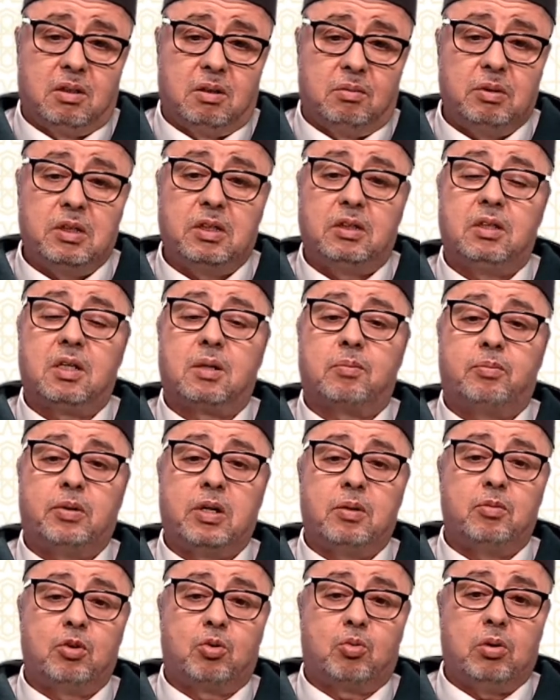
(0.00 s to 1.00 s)
بإذن
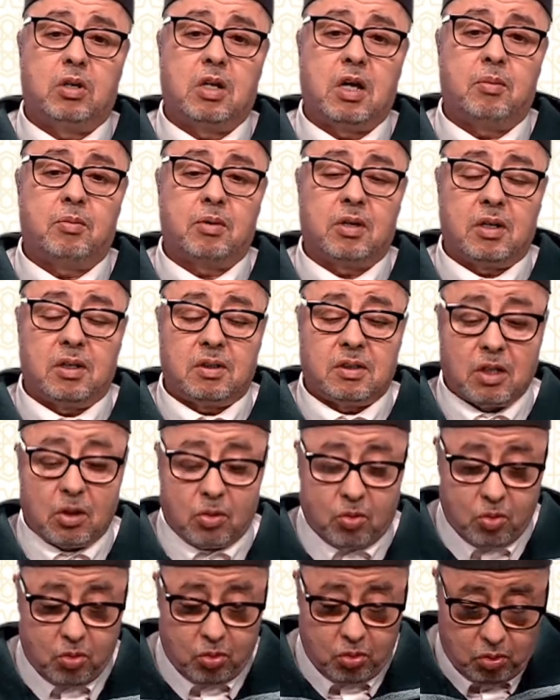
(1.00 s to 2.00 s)
ربي من كل أمر
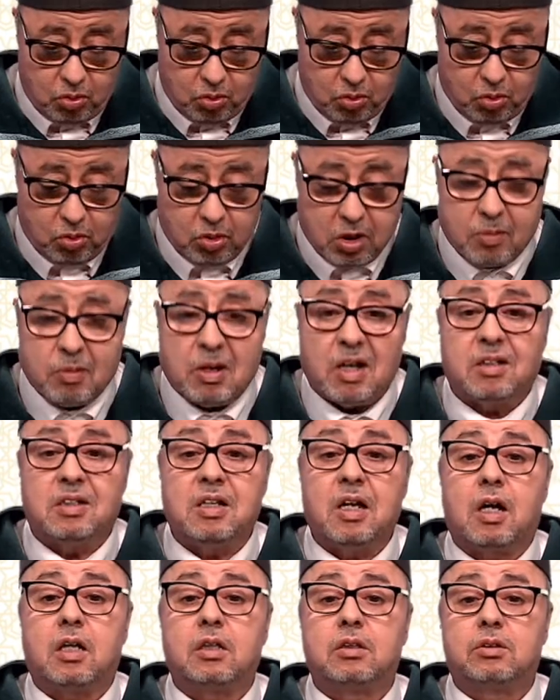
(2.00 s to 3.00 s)
تيقولوا العلماء
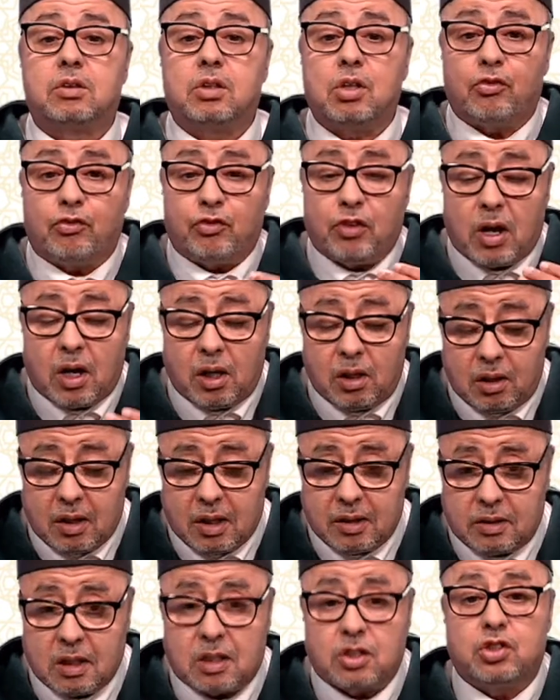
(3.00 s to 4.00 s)
تيقدر فيها
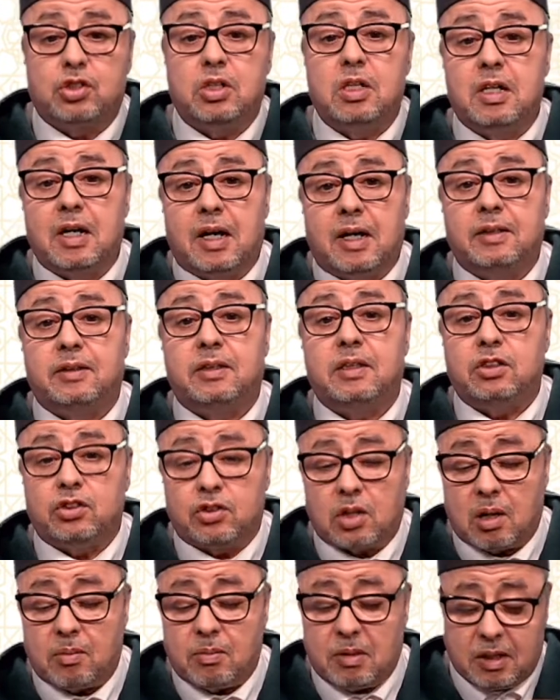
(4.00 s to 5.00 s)
الله داك الشيء اللي غادي
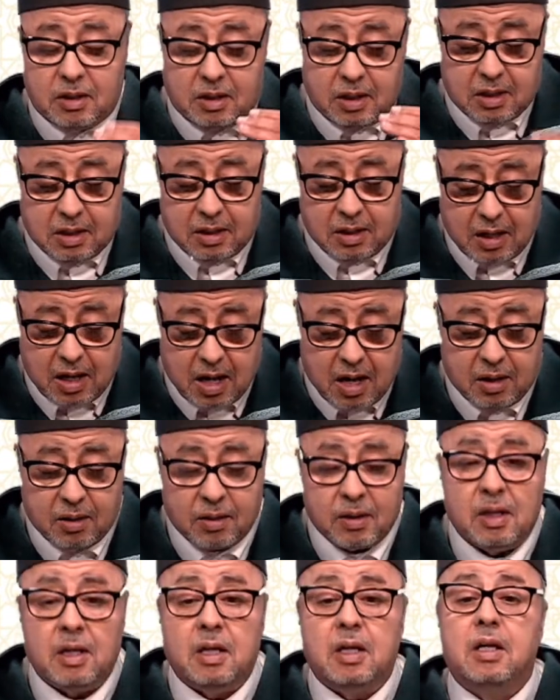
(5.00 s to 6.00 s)
يجرى من ديك النهار
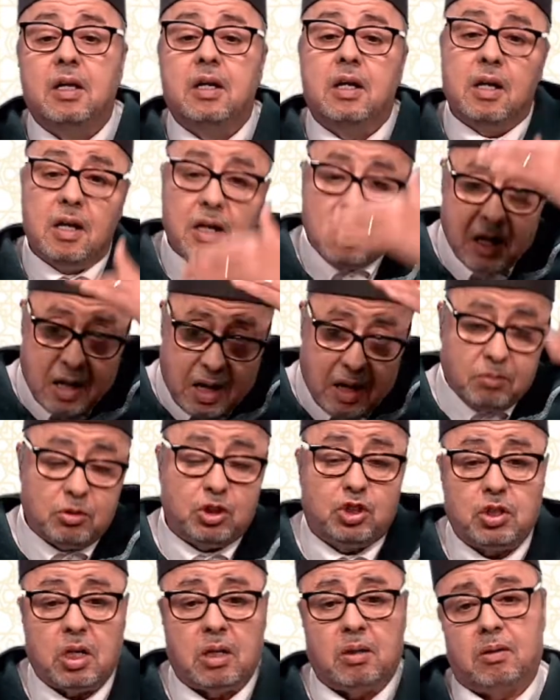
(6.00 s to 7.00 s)
العام
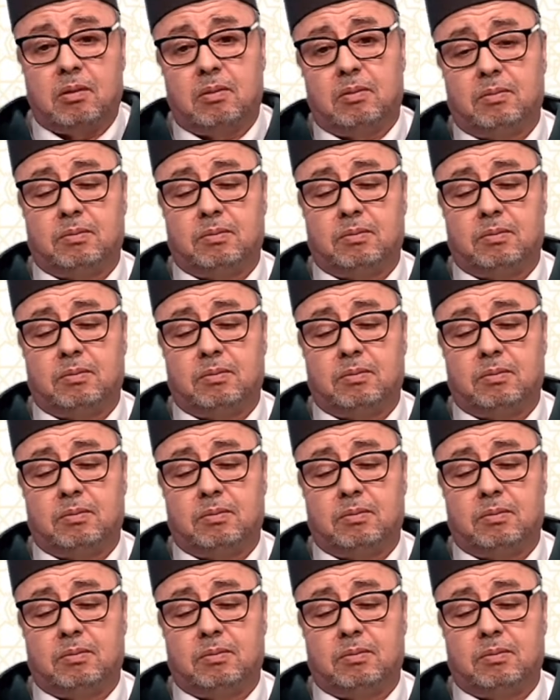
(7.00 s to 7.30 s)
الجاي